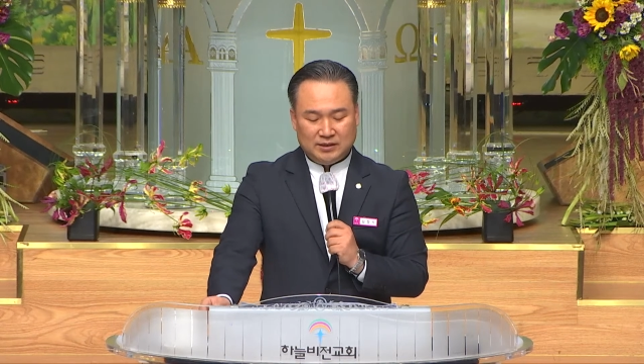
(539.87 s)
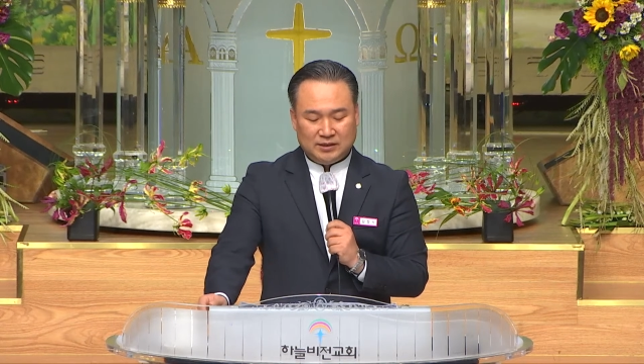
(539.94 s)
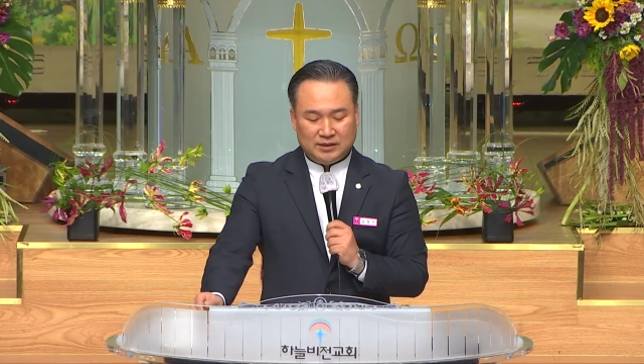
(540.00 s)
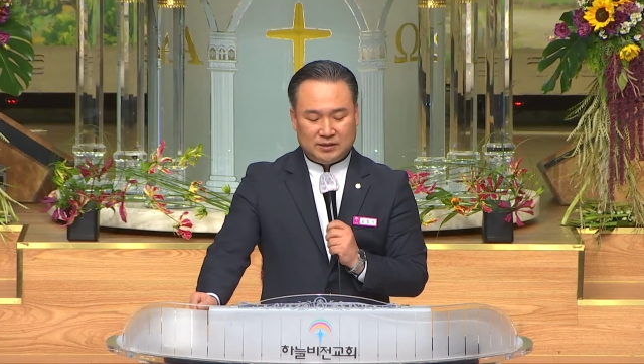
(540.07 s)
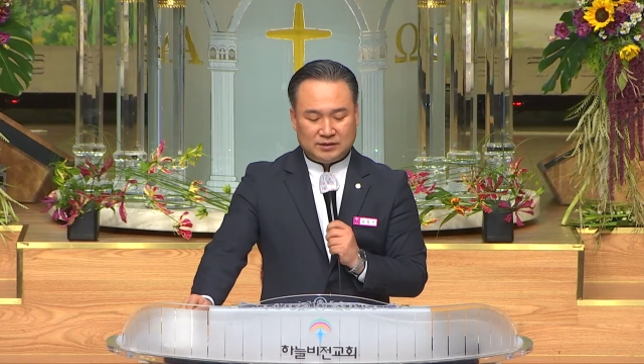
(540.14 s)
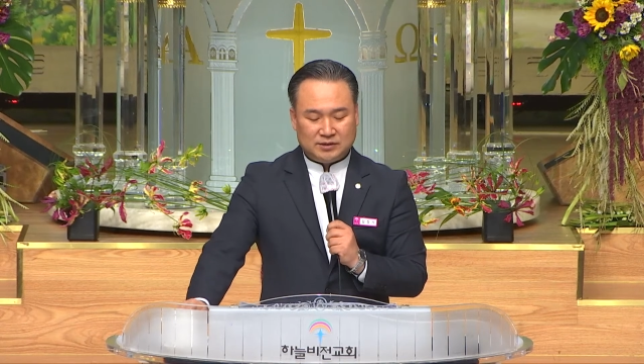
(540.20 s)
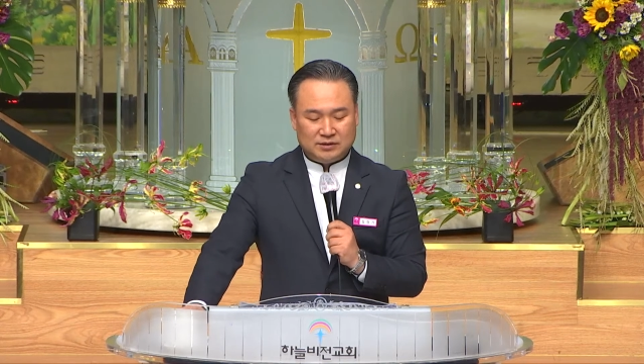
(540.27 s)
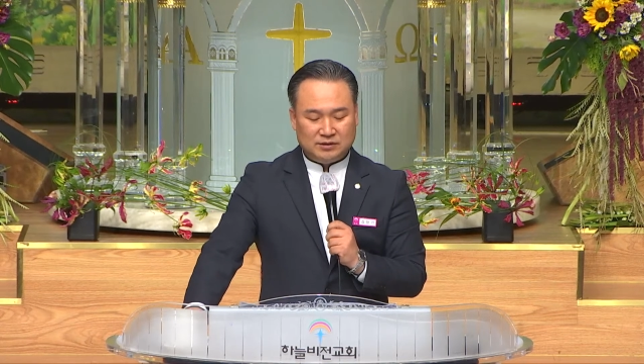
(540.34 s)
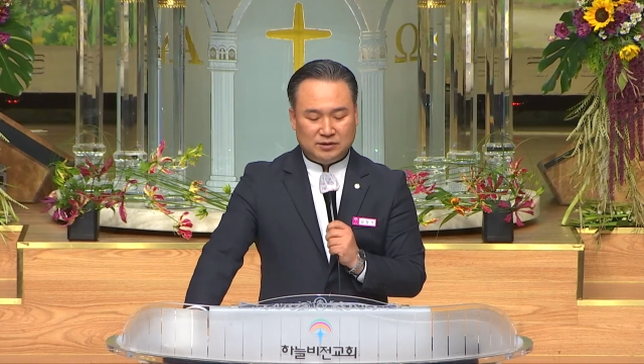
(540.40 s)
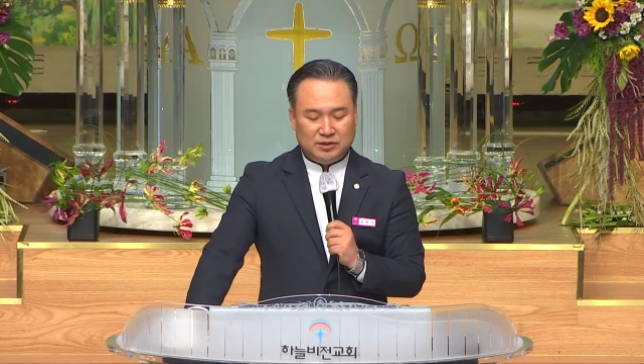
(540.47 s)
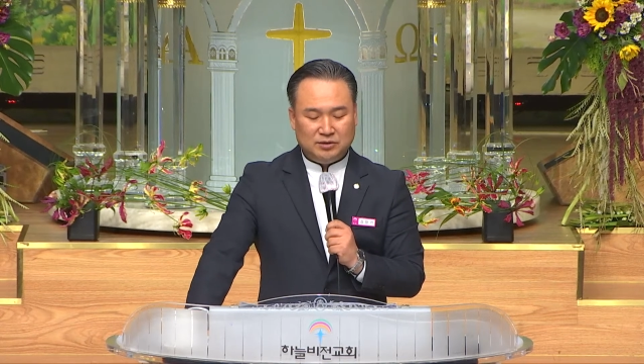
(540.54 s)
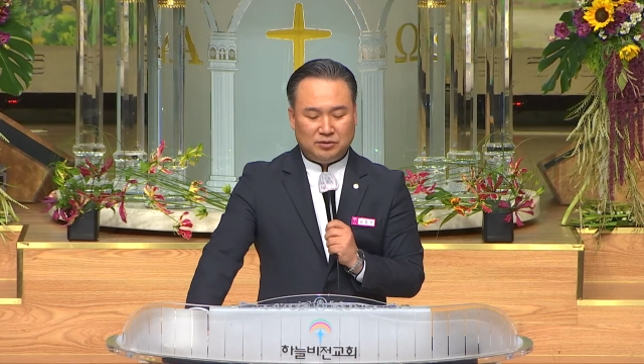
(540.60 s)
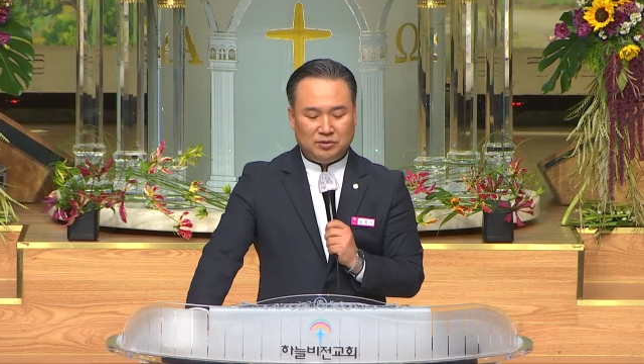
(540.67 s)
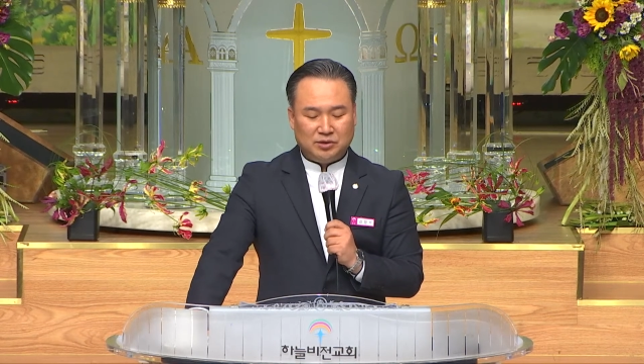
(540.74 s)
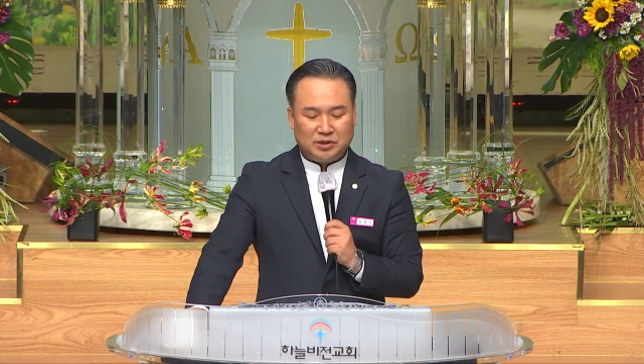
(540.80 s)
이것을
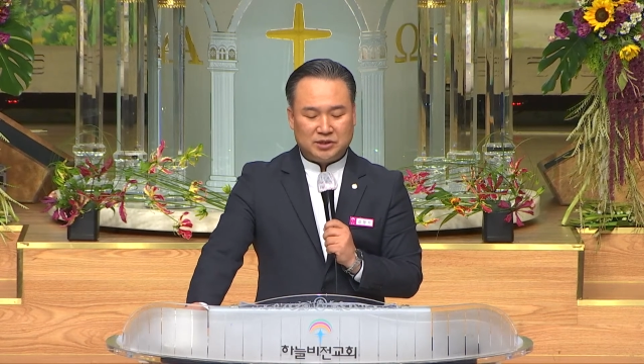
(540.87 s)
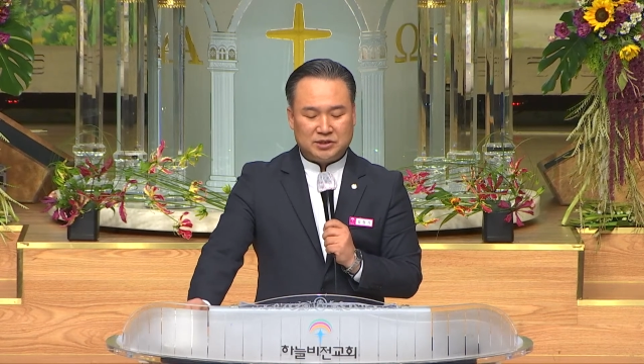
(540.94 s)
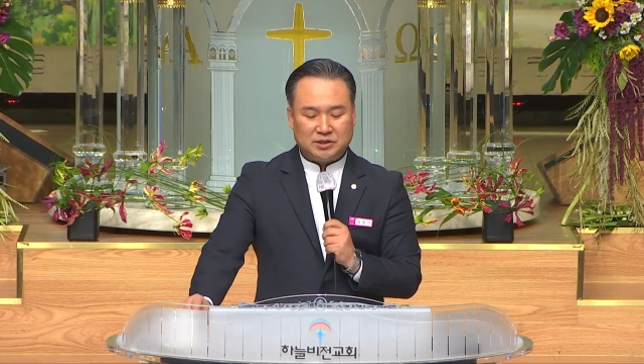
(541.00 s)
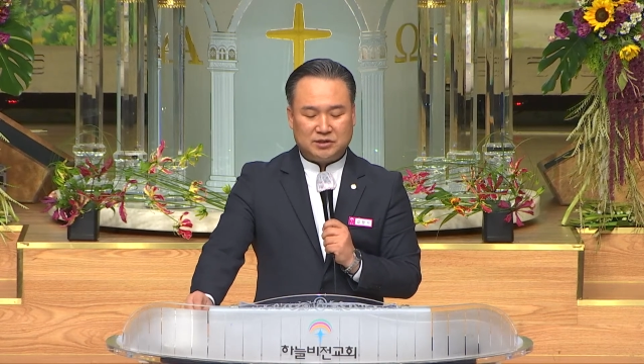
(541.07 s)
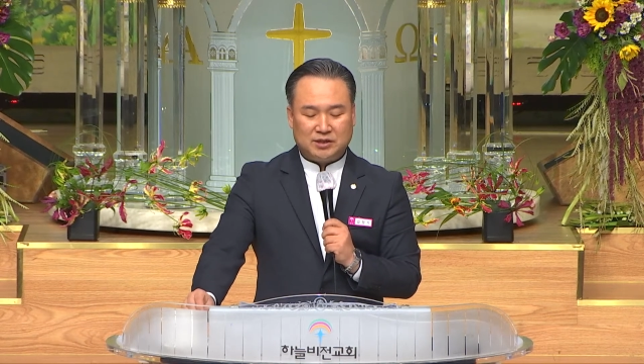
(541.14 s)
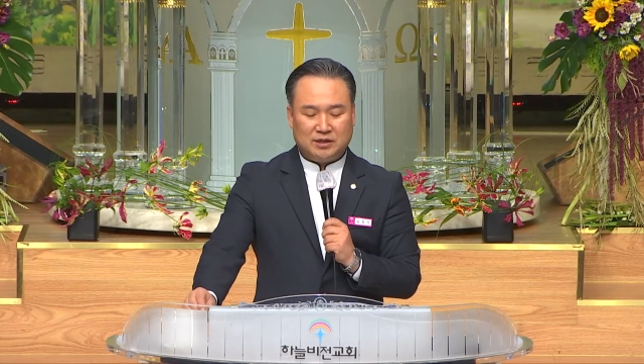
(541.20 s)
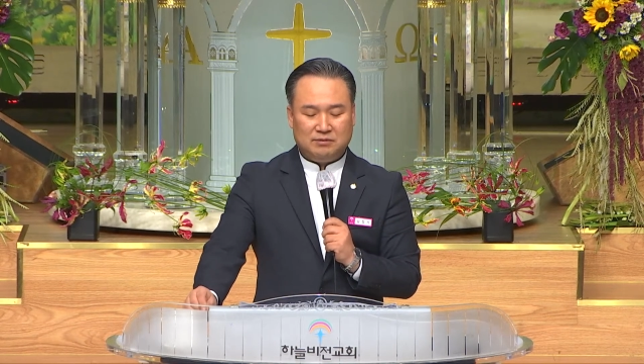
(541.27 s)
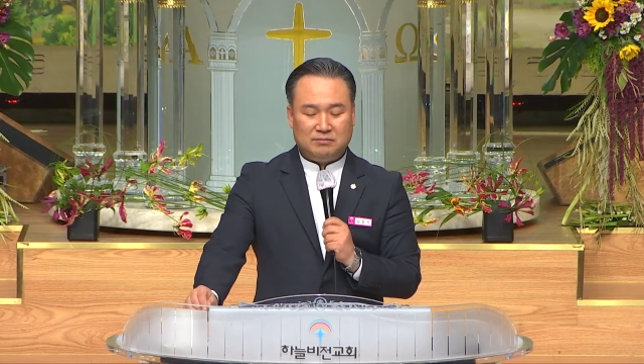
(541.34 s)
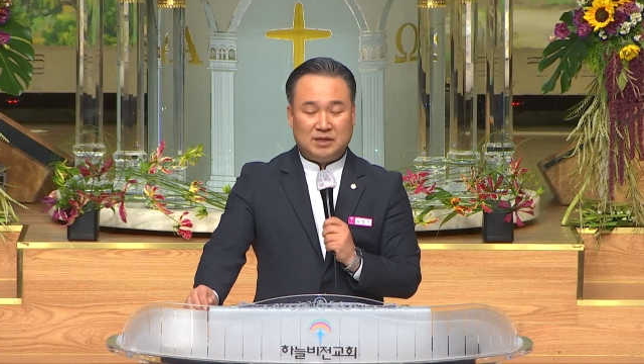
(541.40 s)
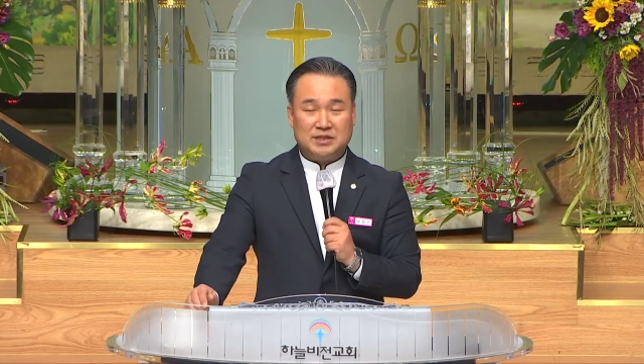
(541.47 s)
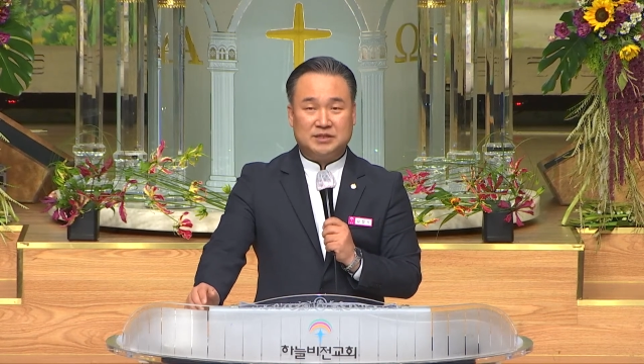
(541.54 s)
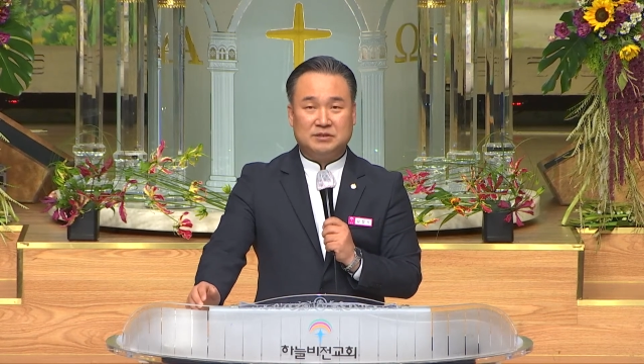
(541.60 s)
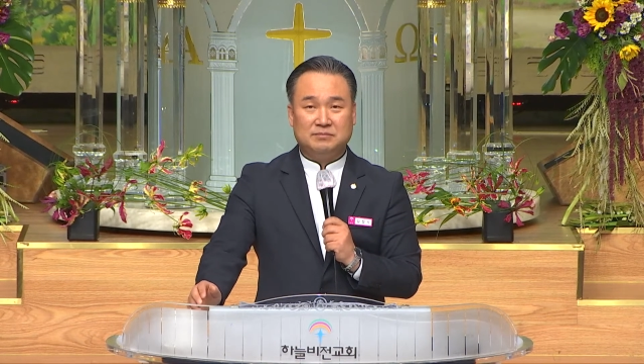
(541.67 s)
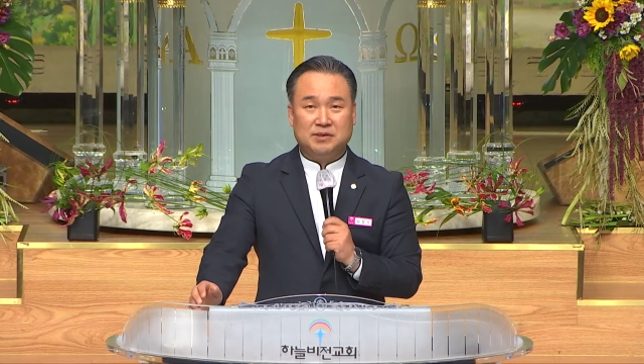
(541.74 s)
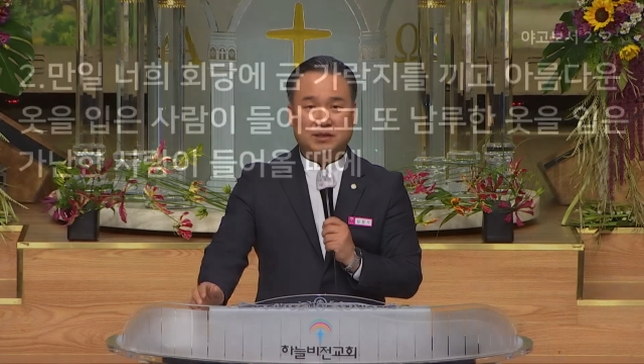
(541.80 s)
의로 여기셨다는 말씀이